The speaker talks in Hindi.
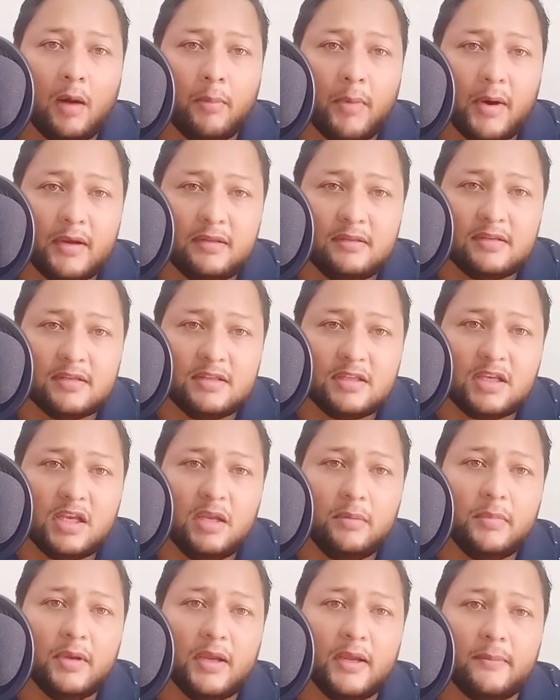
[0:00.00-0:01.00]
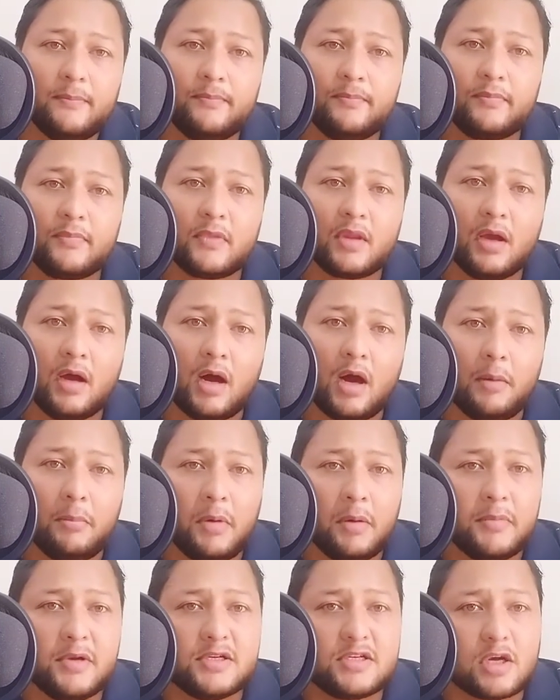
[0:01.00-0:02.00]
हमारी ज़िंदगी में
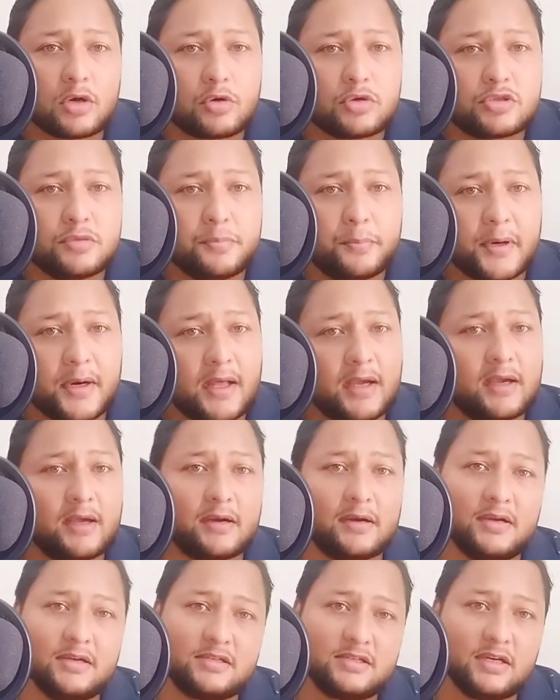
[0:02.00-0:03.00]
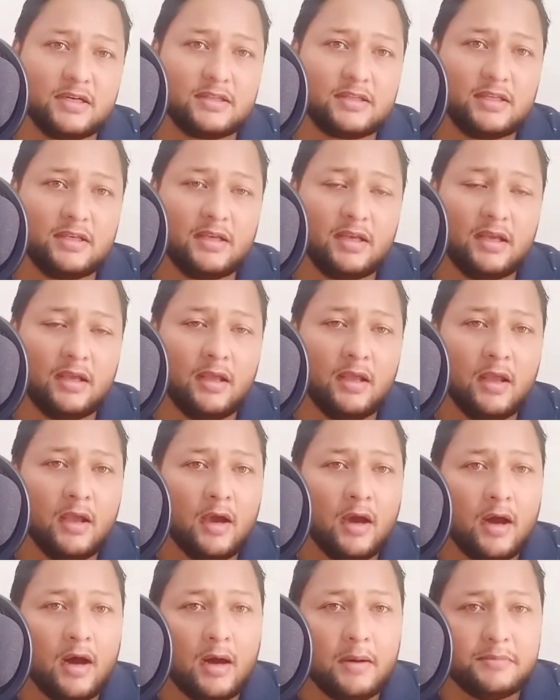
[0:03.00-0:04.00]
हम हमेशा कुछ बड़ा करना चाहते हैं
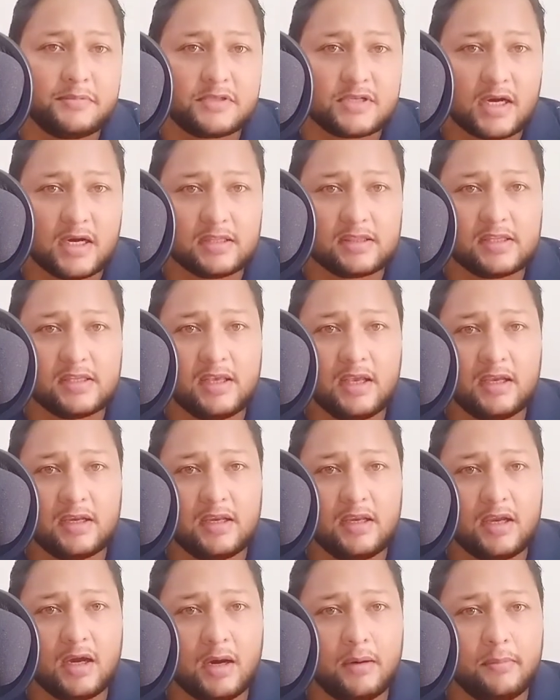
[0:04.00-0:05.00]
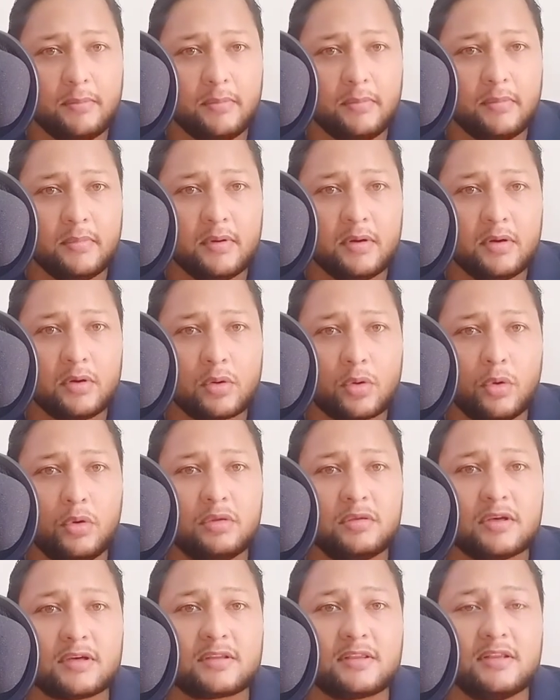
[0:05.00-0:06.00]
हम चाहते हैं कि हम कोई
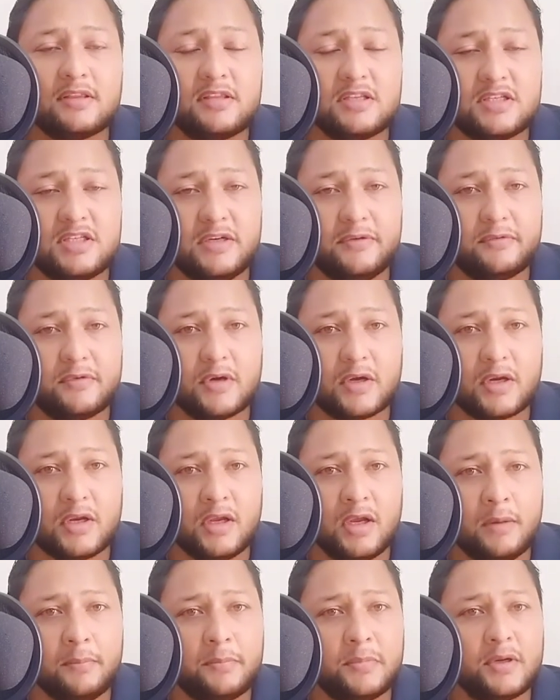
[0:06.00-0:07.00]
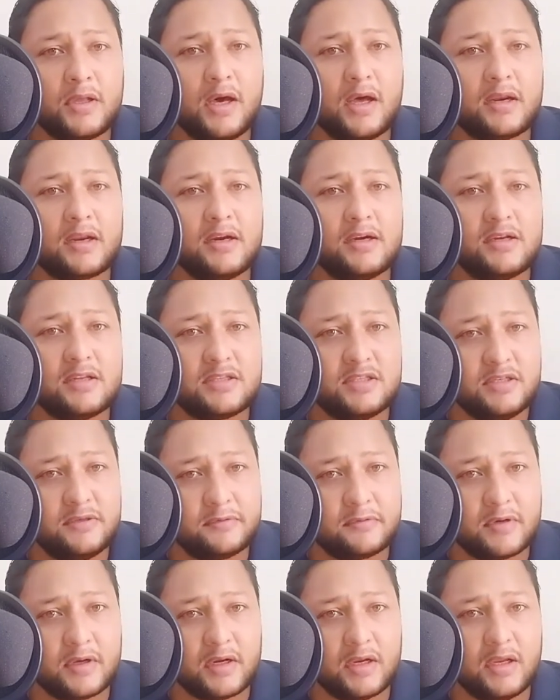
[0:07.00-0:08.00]
सक्सेस अचीव करें हम टारगेट
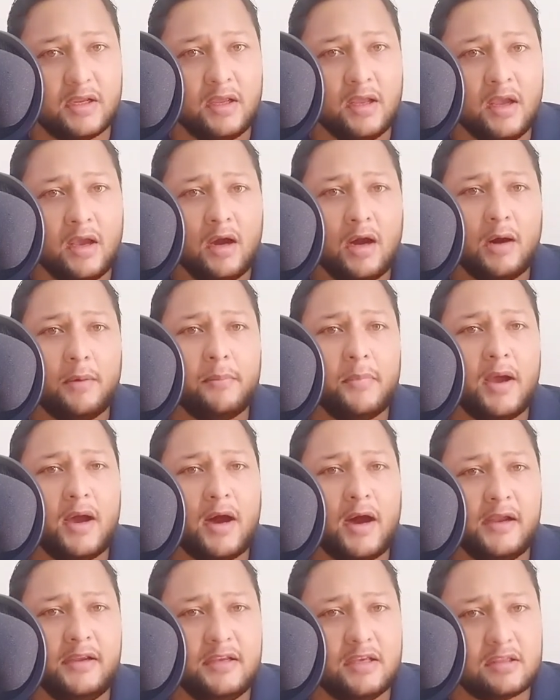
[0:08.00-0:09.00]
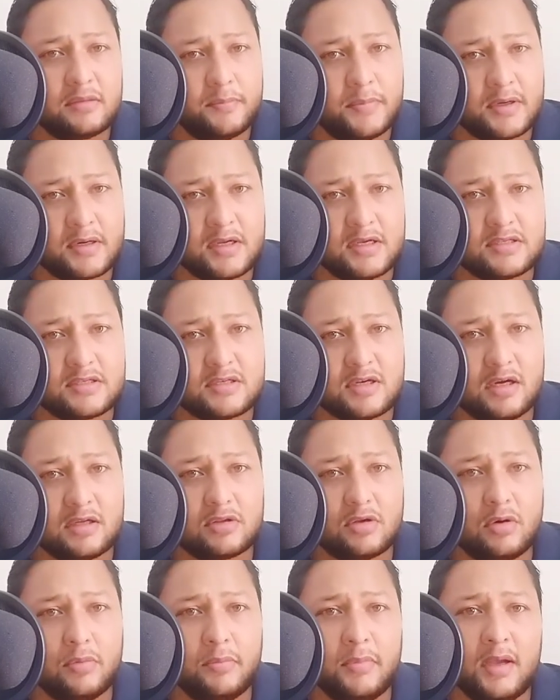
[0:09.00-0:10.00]
अचीव करें हम मैं आई बनना
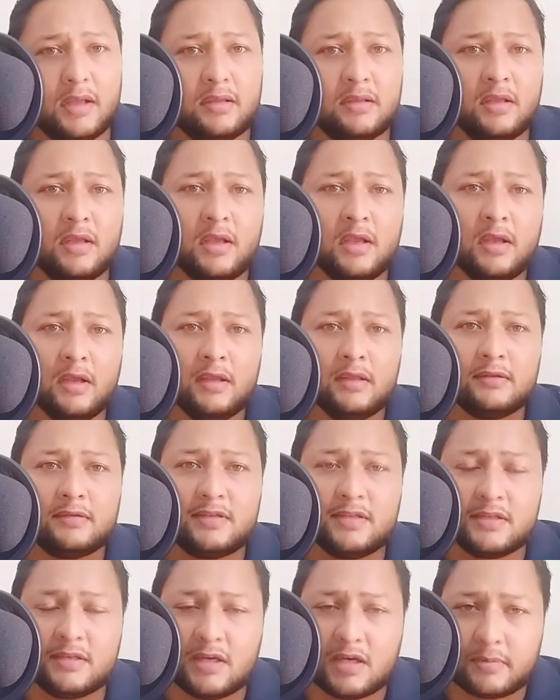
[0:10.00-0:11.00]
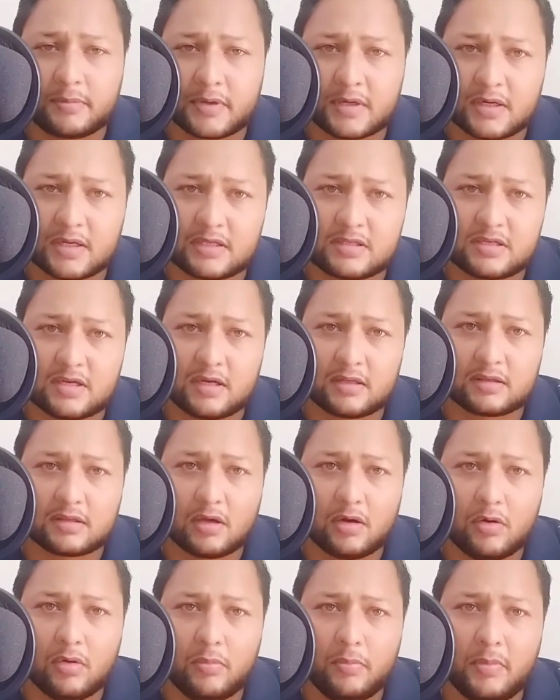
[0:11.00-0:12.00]
चाहता हूँ मैं सिंगर बनना
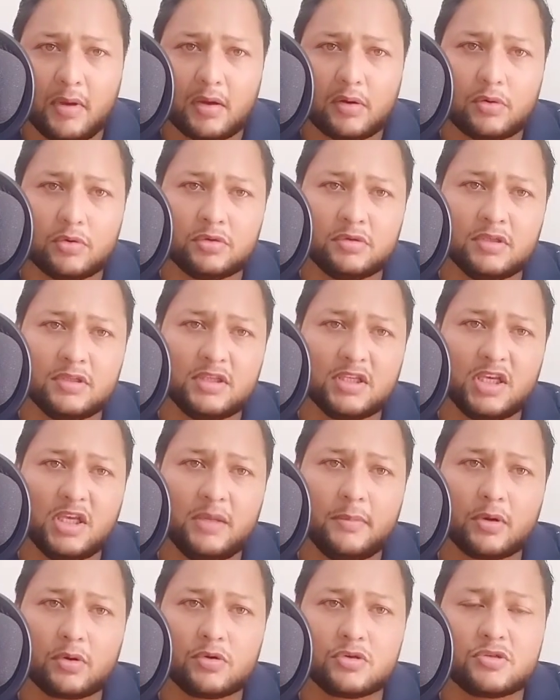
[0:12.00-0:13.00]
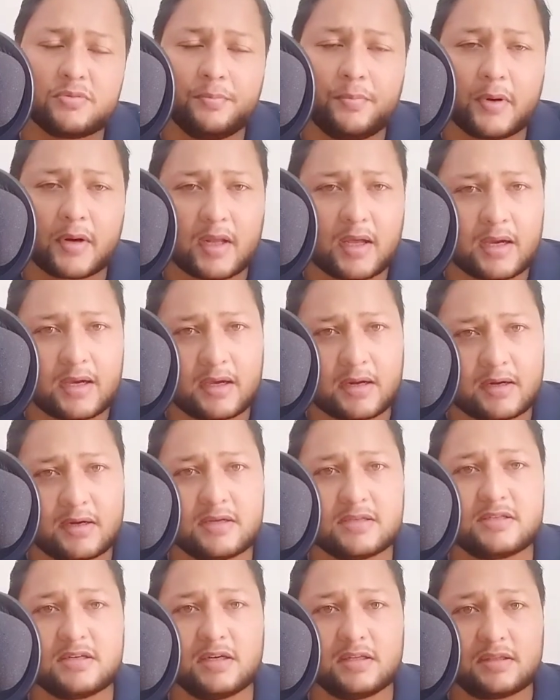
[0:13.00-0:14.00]
चाहता हूँ मैं कुछ ज़िंदगी में कुछ बड़ा
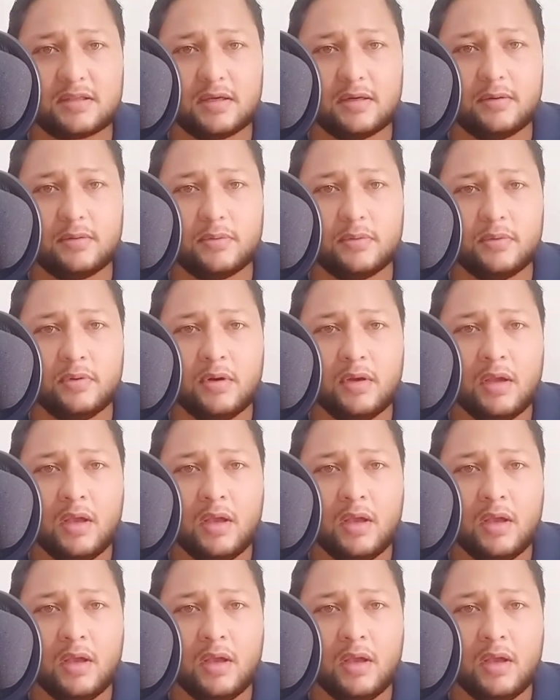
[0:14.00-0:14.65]
करना चाहता हूँ